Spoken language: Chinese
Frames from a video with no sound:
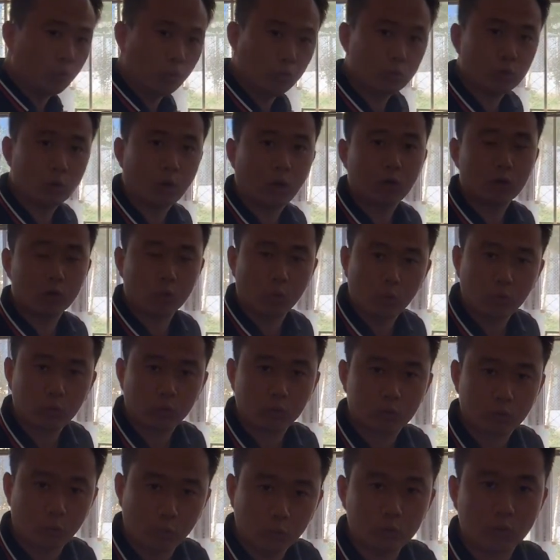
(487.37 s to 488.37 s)
工装工
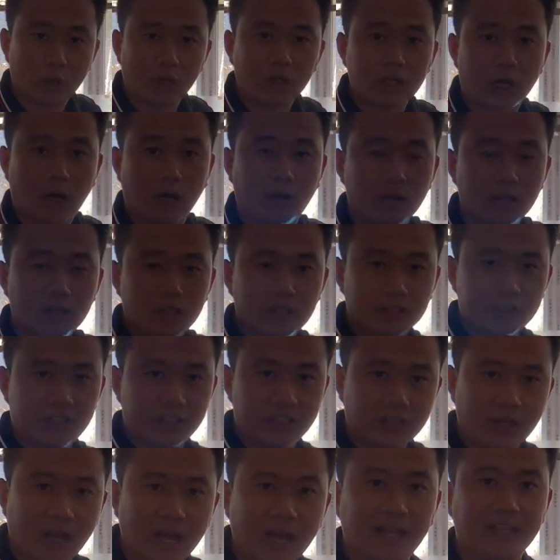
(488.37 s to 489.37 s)
工装上
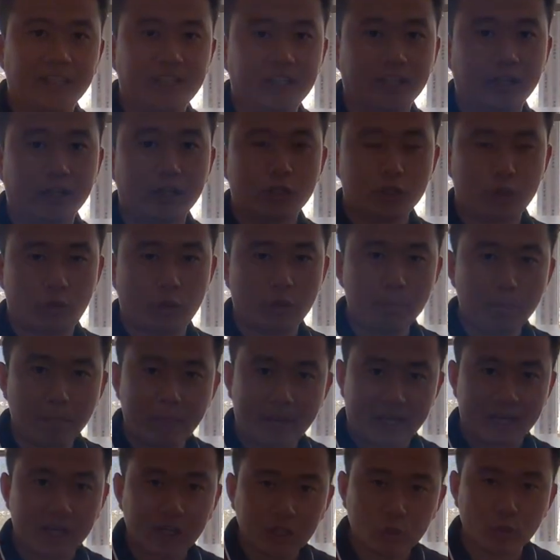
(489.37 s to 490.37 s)
进行焊接的，所以
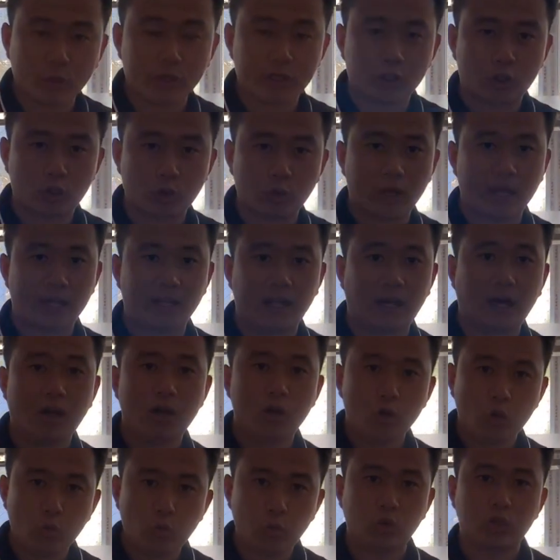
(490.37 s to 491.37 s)
每一个座椅出来
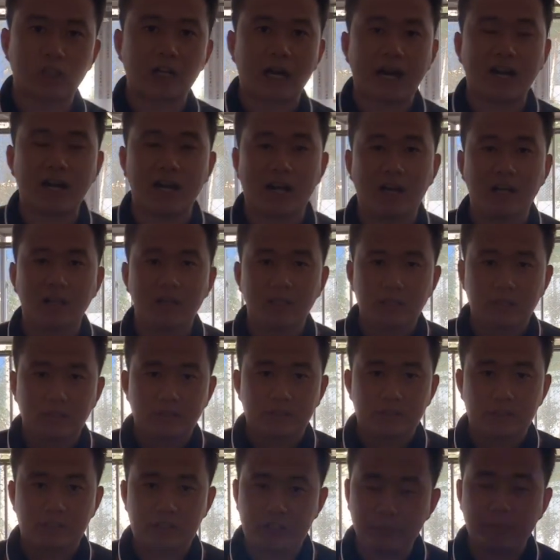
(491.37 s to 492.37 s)
的误差呢
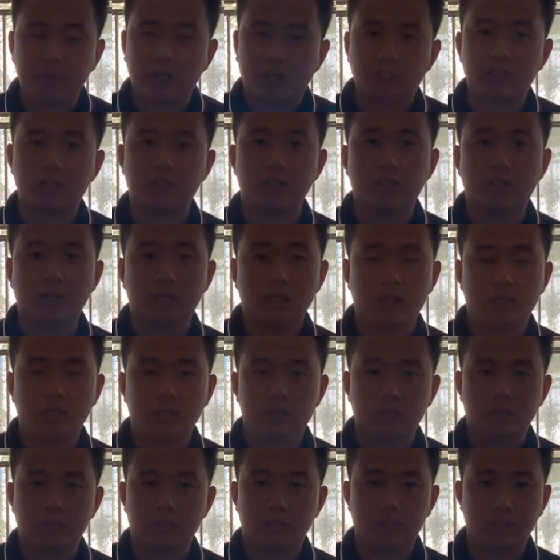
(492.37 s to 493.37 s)
基本上是
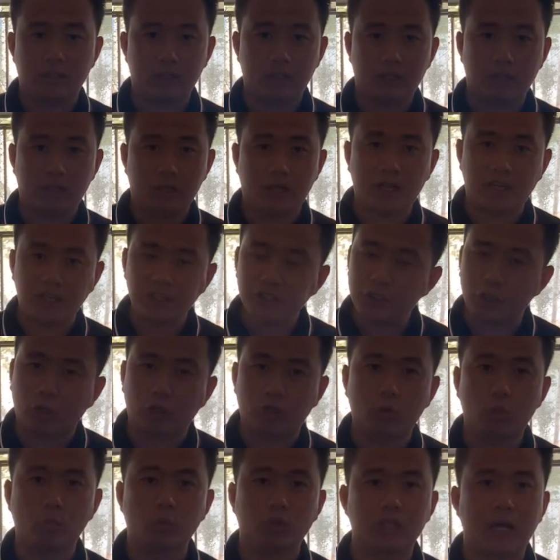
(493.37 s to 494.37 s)
呃很小
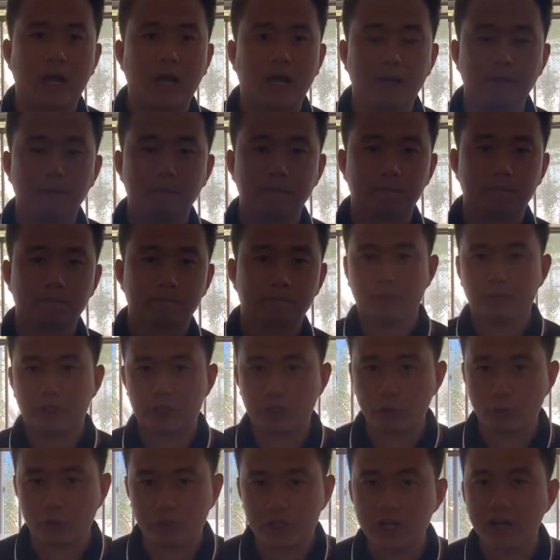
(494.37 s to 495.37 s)
的误差。那么
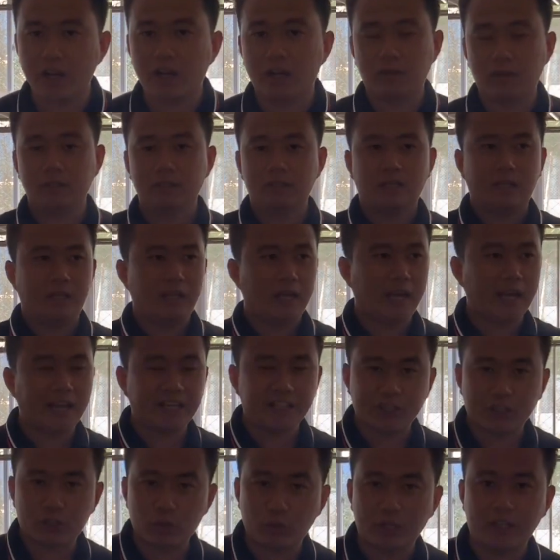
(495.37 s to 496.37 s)
只有这样
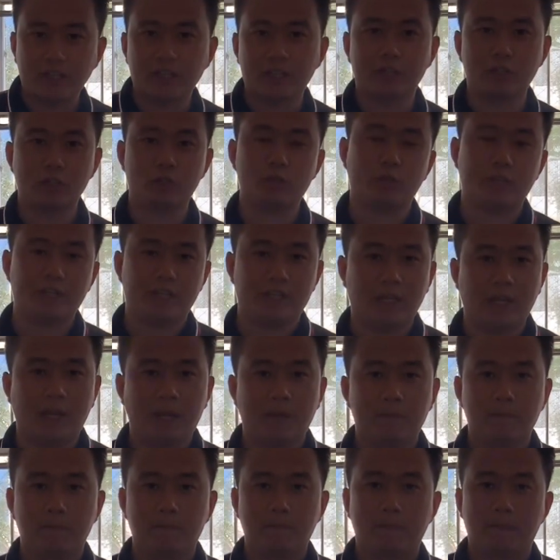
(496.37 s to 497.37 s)
焊接出来的这个座椅
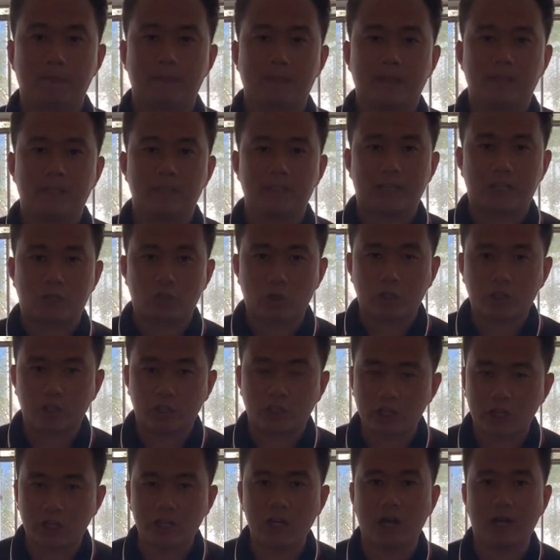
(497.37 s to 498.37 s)
呢，在装到
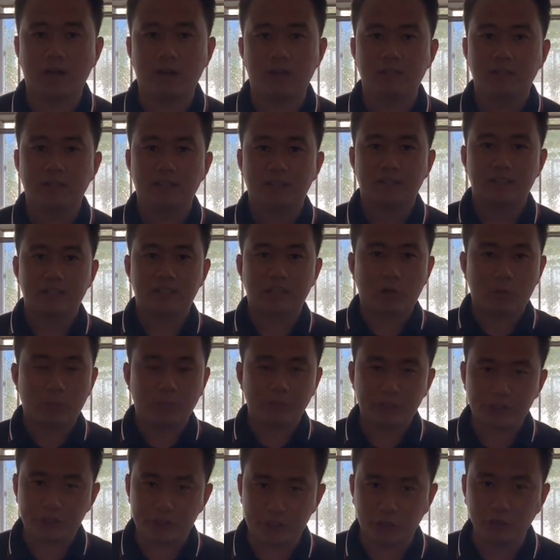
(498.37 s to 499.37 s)
车上。在我
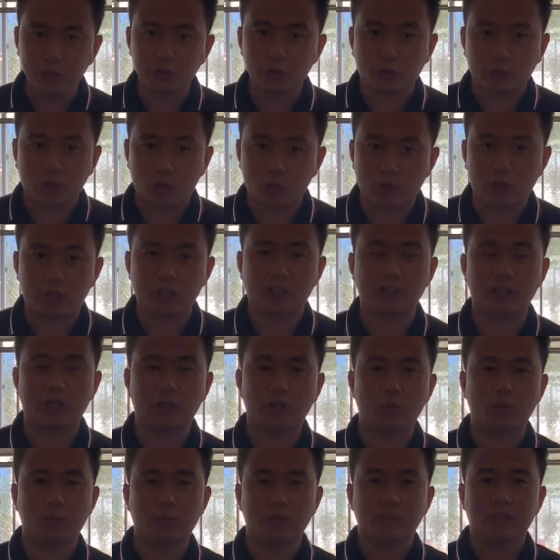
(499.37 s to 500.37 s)
们行走的过程
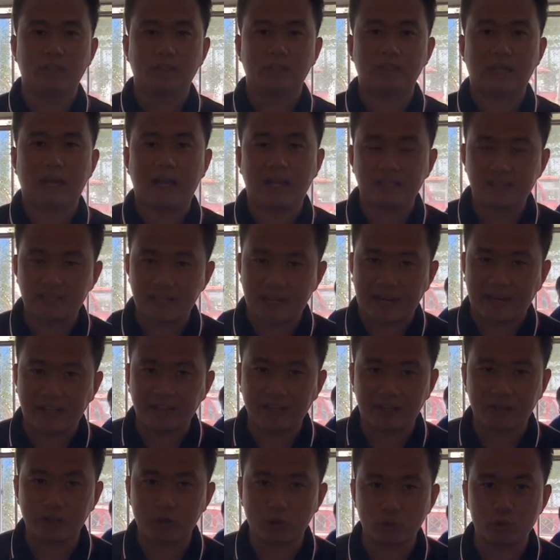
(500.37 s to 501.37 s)
当中，它才
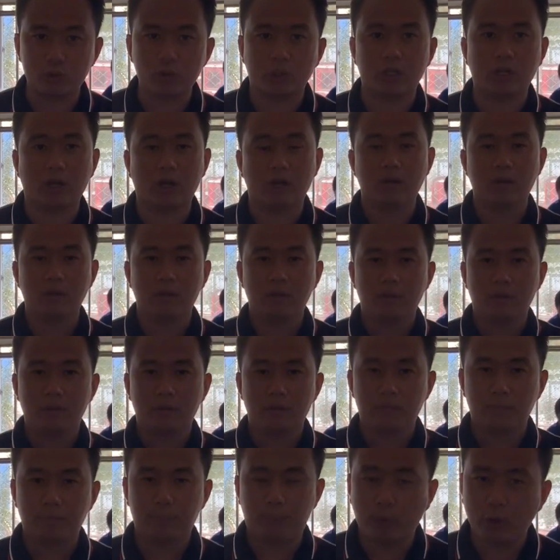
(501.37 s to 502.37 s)
能够做到，
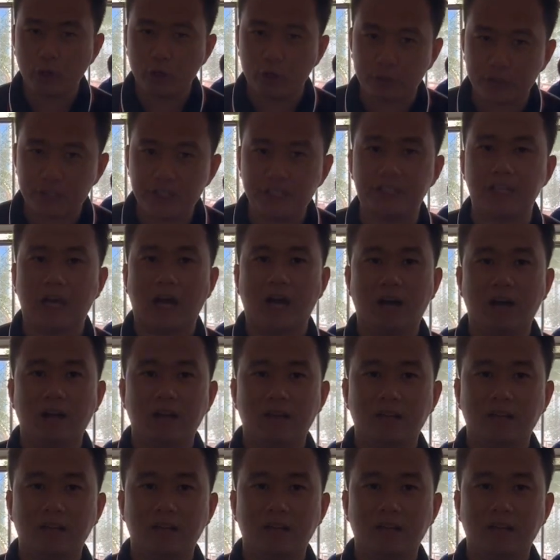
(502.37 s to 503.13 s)
不会有异响，